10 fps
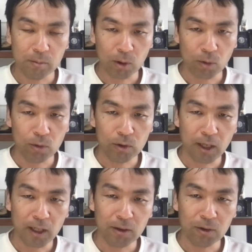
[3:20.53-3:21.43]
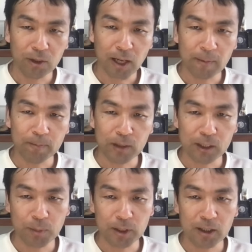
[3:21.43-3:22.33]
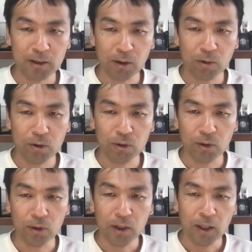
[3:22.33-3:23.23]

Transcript: まあ、今回のようなスペシャルなコインを